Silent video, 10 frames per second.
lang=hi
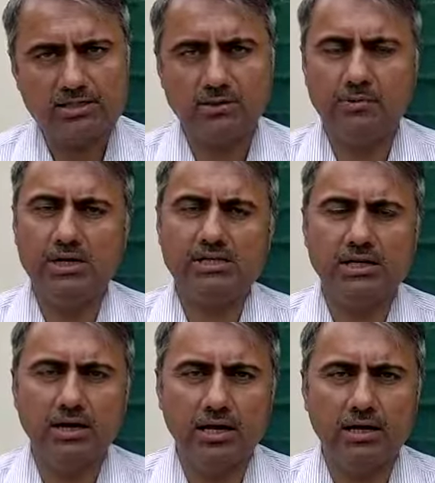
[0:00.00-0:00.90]

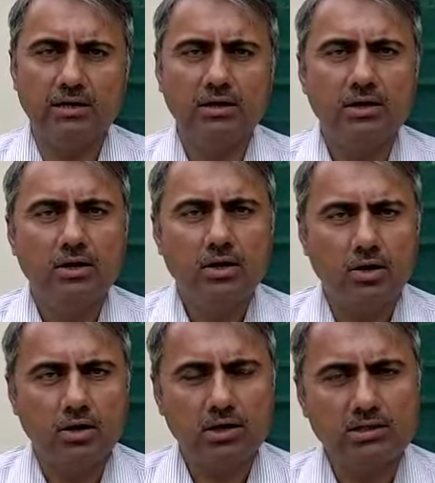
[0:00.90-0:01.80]
डिस्क्रिमिनेशन है
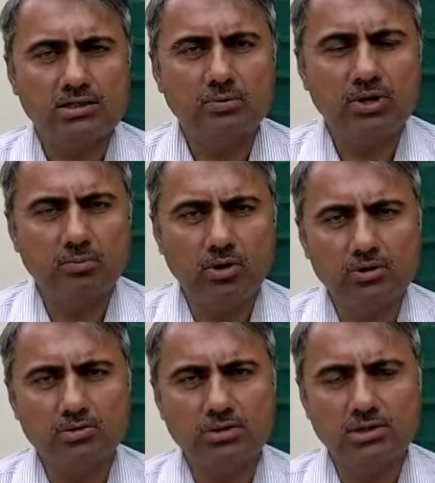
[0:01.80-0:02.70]
और इससे हमने
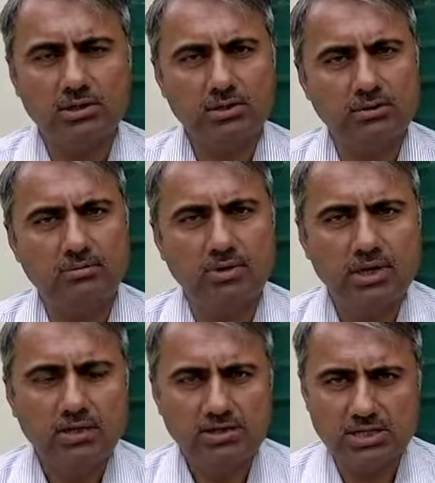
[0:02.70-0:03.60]
बहुत कुछ
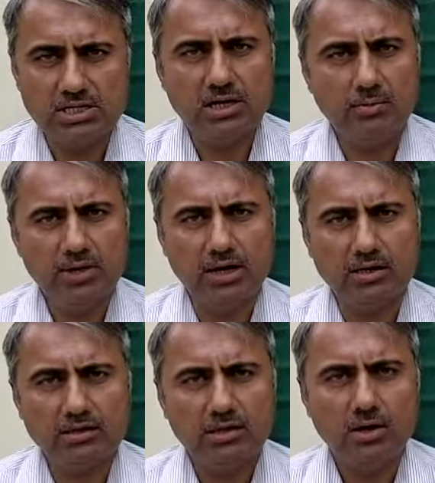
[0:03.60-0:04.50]
सीखा भी
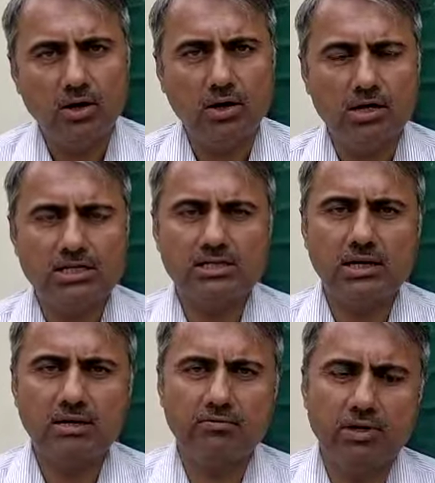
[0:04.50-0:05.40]
आज और इस
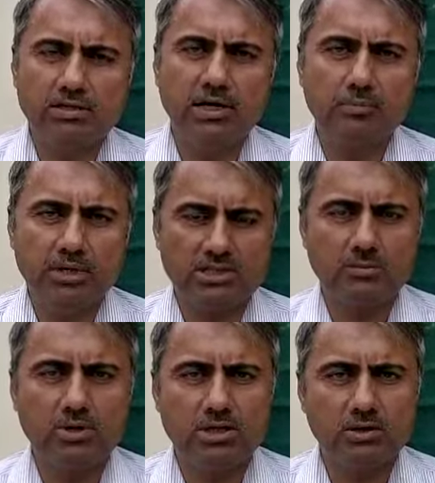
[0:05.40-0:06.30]
तरह की वर्कशॉप मैं
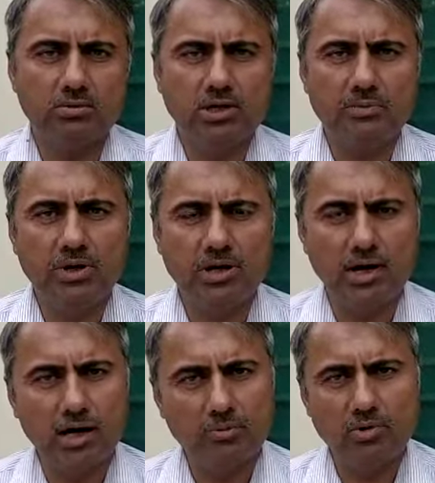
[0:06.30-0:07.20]
समझता हूँ कि भी
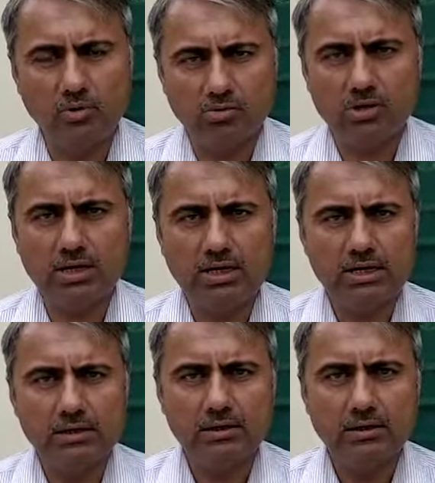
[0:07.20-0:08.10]
आम लोगों के लिए